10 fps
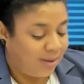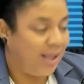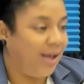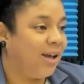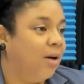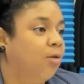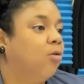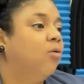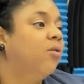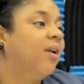de que
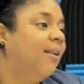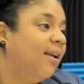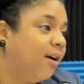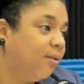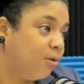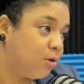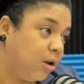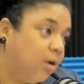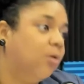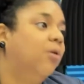ocurra el
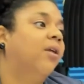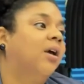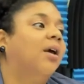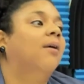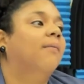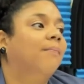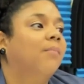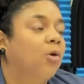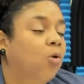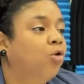diagnóstico de que
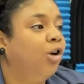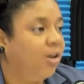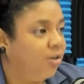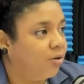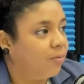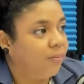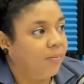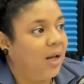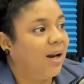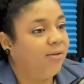un niño
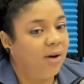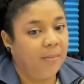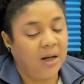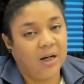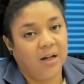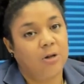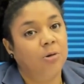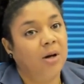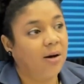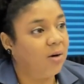en la familia
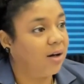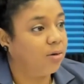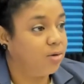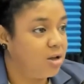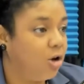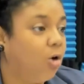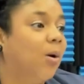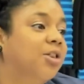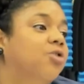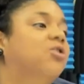surja con la condición
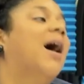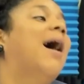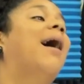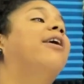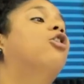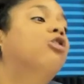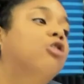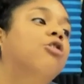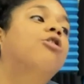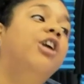cuando ya hay
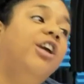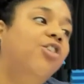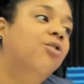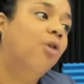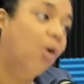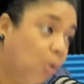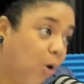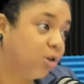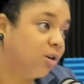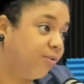otro niño u
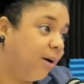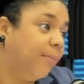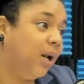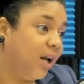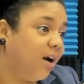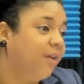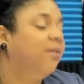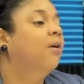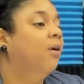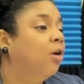otro familiar
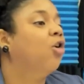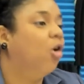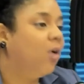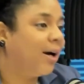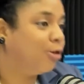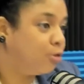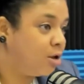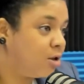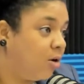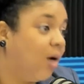con la
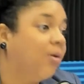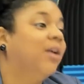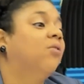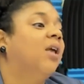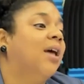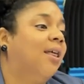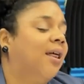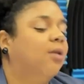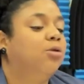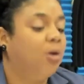condición, aunque no se haya
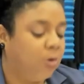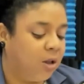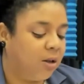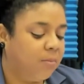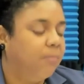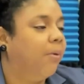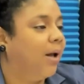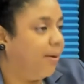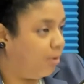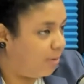dado. Entonces,
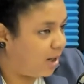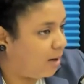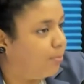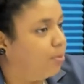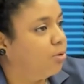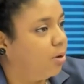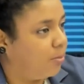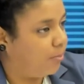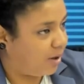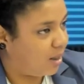para volver al
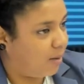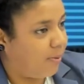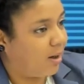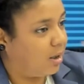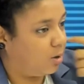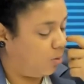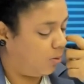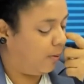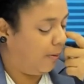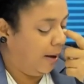punto principal que
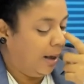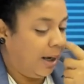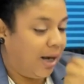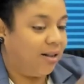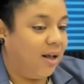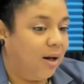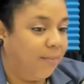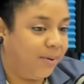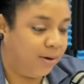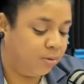tú hacías
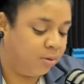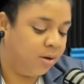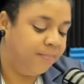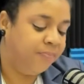la pregunta,